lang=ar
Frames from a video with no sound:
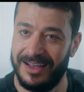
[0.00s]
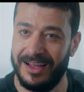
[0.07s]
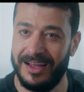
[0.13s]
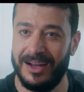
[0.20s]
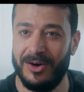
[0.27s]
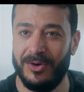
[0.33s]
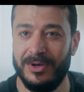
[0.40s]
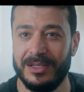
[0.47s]

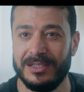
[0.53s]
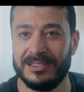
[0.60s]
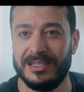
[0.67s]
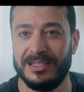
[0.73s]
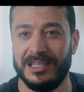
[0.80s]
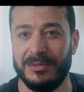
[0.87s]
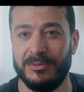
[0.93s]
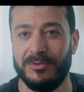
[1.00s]
انا هقول لك ازاي
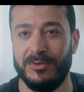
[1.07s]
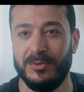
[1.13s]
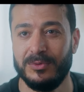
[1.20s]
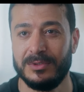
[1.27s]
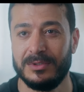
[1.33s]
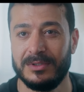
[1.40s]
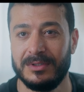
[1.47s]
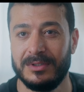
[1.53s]
تجيبي
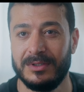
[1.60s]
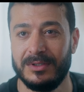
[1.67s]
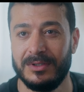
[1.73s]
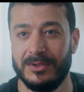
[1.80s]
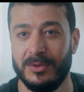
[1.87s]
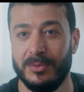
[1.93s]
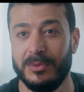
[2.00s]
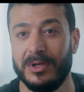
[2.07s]
فلوس
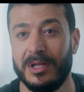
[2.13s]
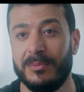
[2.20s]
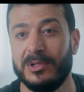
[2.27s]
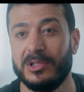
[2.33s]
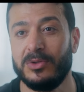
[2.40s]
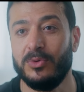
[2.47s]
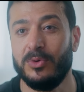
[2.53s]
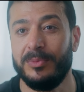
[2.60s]
من غير ما
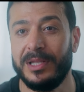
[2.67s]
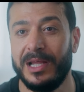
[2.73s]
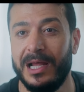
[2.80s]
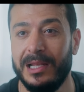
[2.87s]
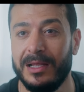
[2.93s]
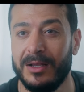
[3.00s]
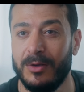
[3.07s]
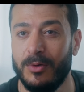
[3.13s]
تطلبي من
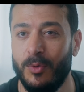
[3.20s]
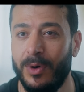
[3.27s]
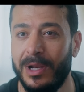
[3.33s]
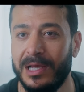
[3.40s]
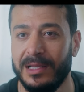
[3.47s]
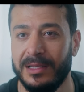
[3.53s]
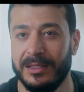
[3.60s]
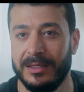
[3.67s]
اهلك ولا
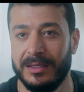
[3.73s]
جنيه